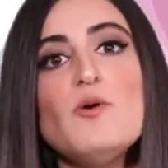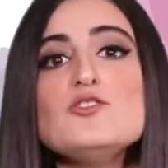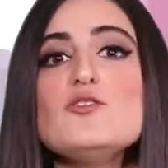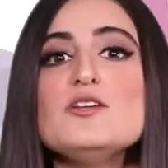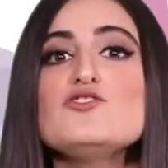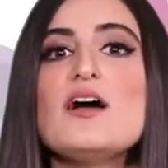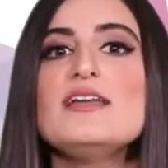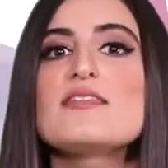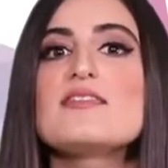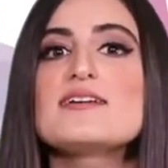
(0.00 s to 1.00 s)
برضه بنرجع
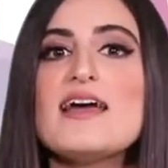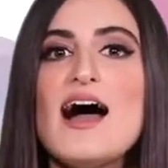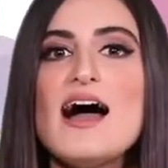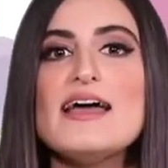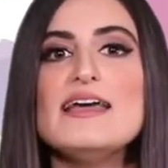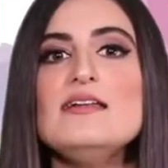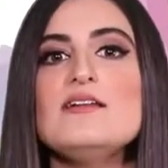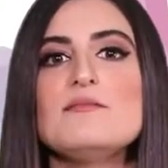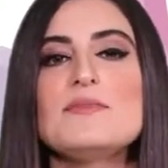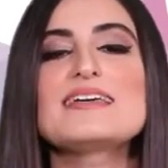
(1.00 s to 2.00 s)
للذكاء
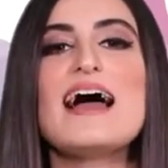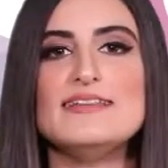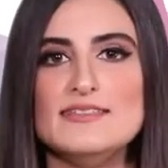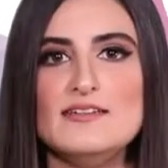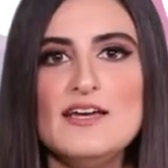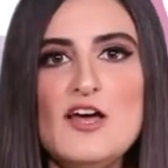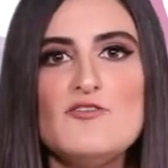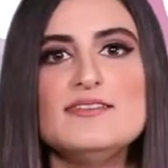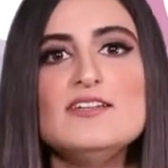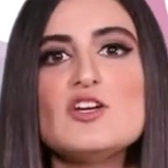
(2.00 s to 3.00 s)
المكاني
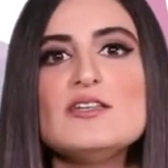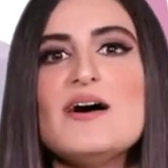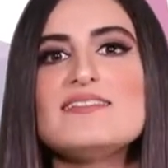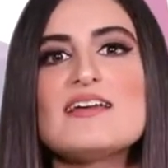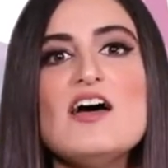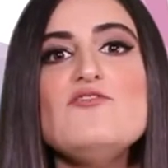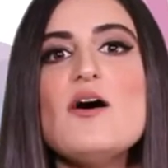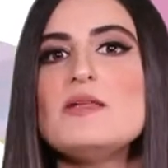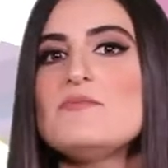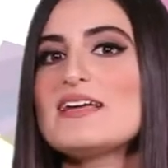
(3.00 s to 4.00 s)
فقديش انا بقدر
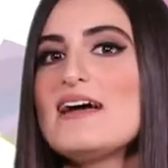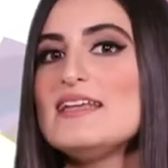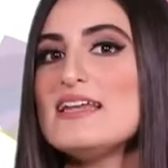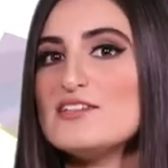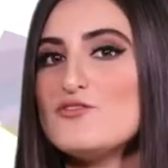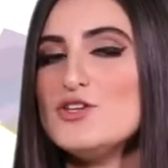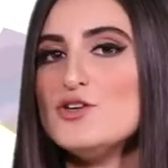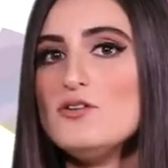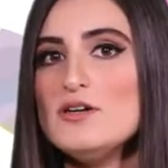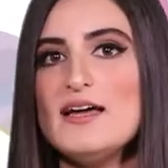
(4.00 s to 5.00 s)
افهم المكان اللي انا
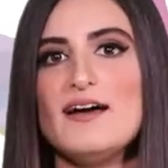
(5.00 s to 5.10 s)
فيه